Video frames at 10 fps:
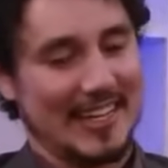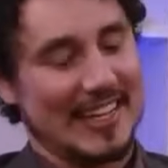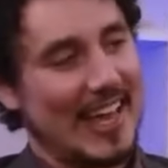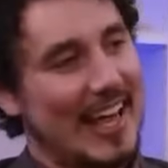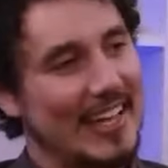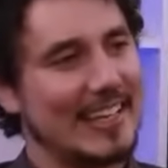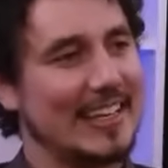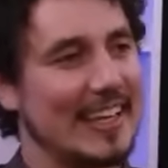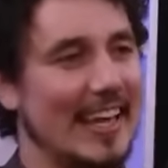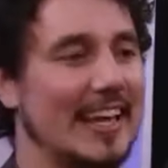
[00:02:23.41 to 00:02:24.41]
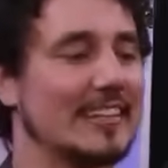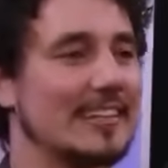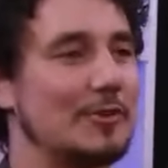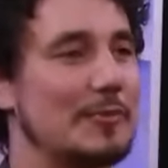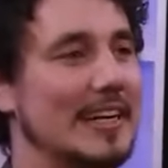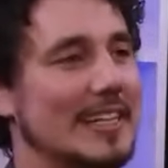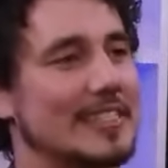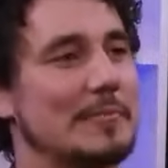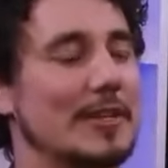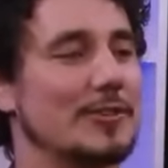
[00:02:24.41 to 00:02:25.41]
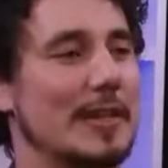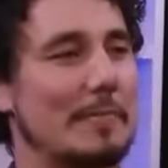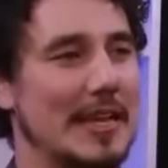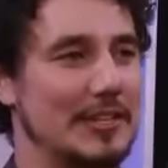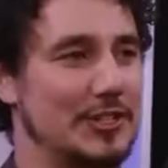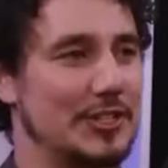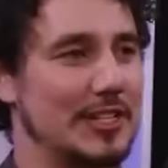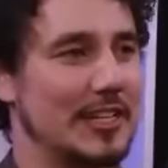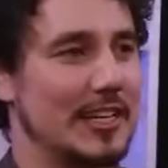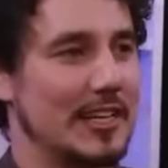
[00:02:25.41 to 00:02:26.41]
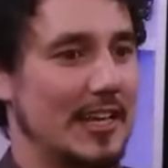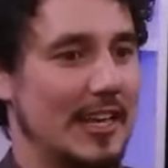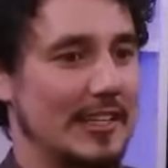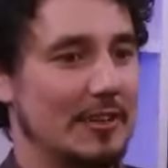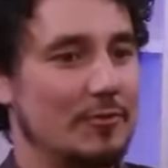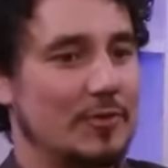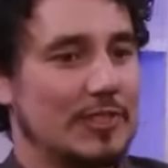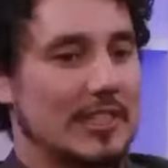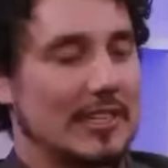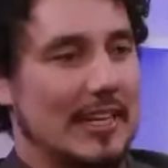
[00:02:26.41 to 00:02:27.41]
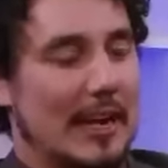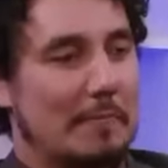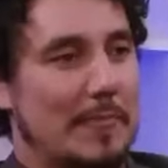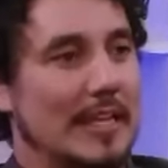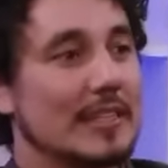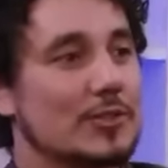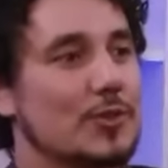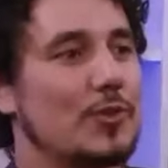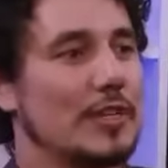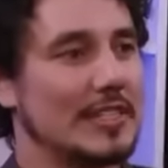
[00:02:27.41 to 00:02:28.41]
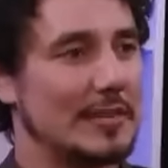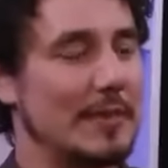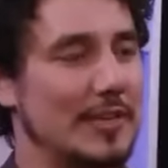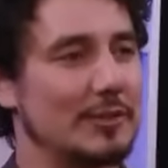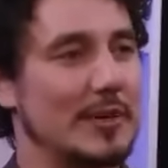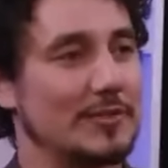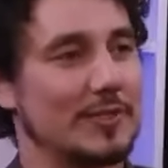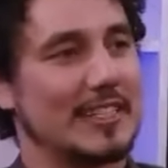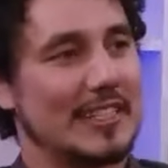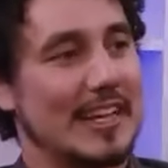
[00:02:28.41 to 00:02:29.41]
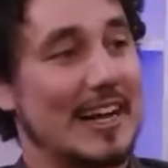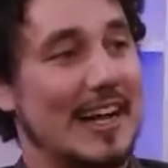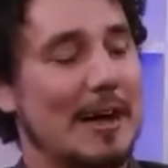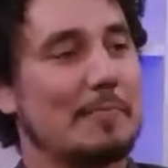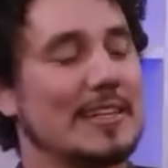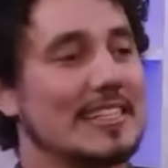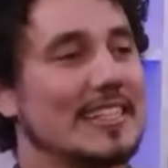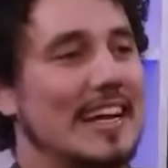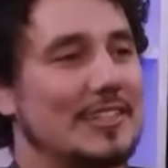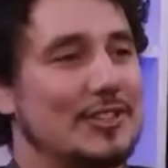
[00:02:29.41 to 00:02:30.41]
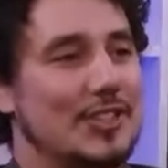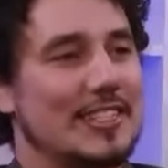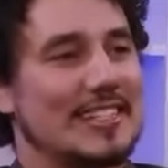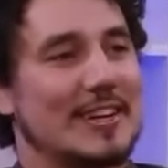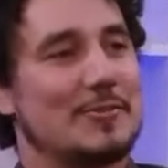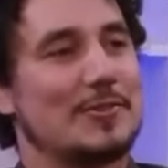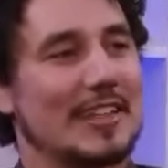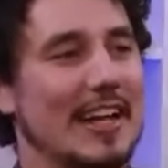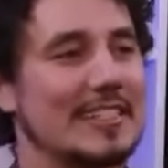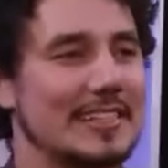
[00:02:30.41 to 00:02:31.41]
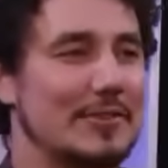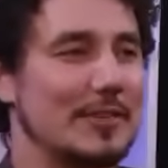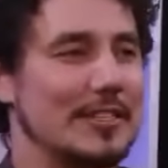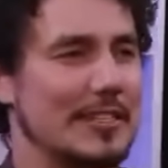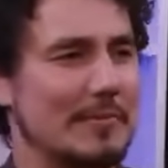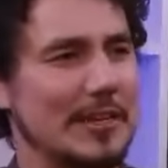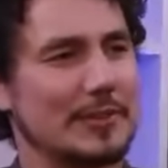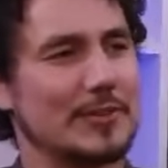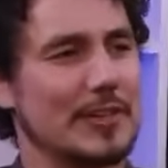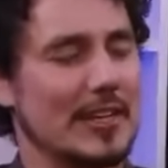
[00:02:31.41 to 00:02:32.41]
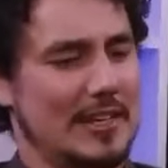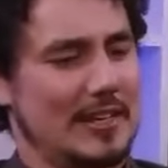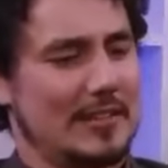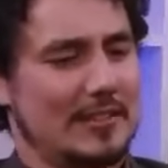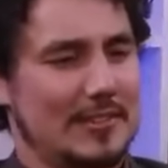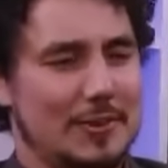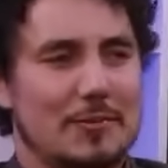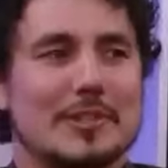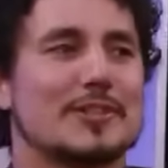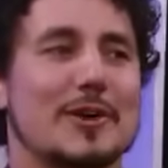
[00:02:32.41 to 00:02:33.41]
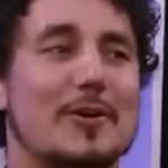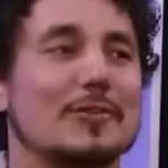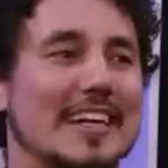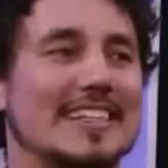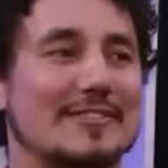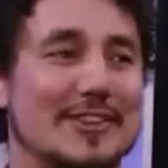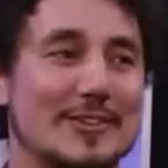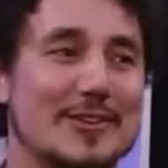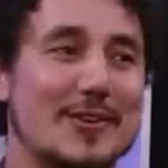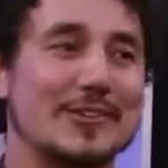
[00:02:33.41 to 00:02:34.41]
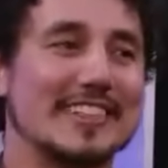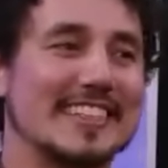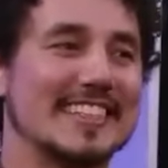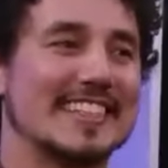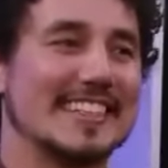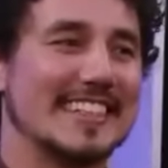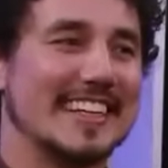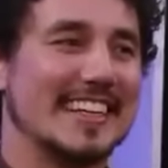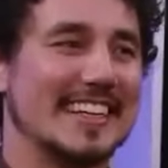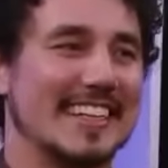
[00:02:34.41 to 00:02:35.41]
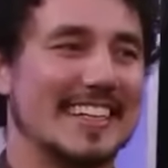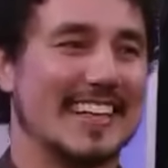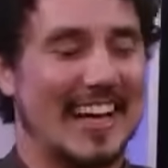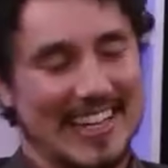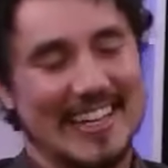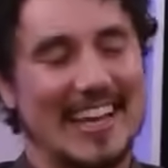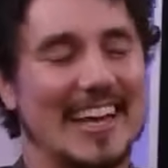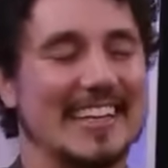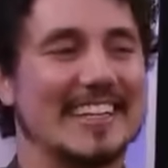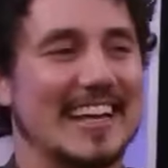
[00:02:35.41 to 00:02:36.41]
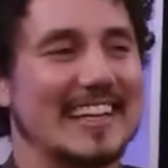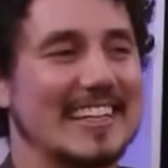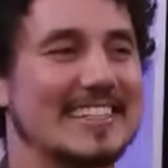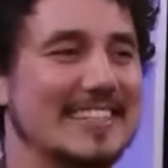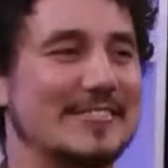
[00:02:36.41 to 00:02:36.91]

E é aí que entra o emagrecimento na mente é não você ter apenas o conhecimento, mas você ter a capacidade de executar esse conhecimento. E como que isso acontece, afinal de contas? Uhum. É, aí, é, aí, que é a questão.